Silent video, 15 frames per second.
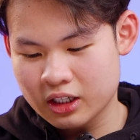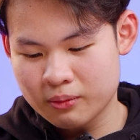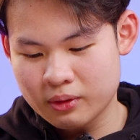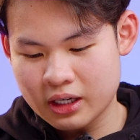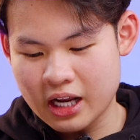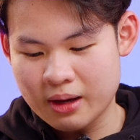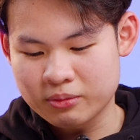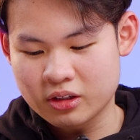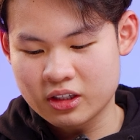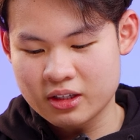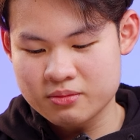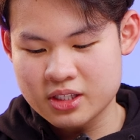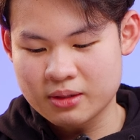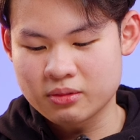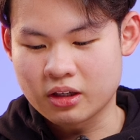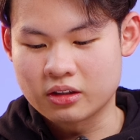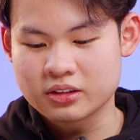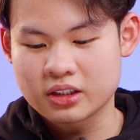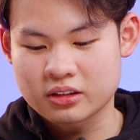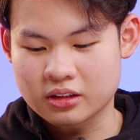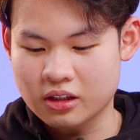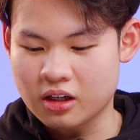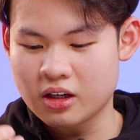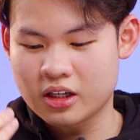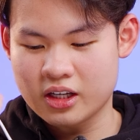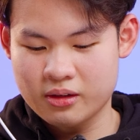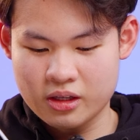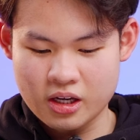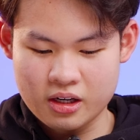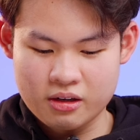để mình làm cho anh em xem thử nha đó anh
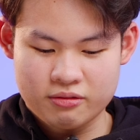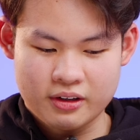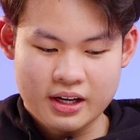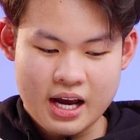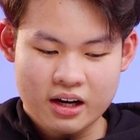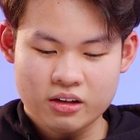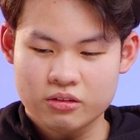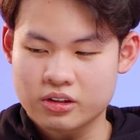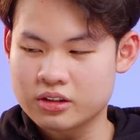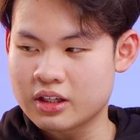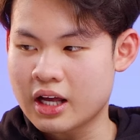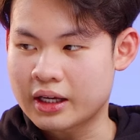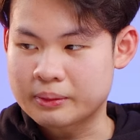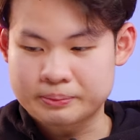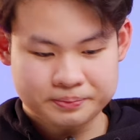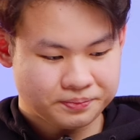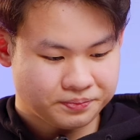em giờ anh em phải gắn vô như thế này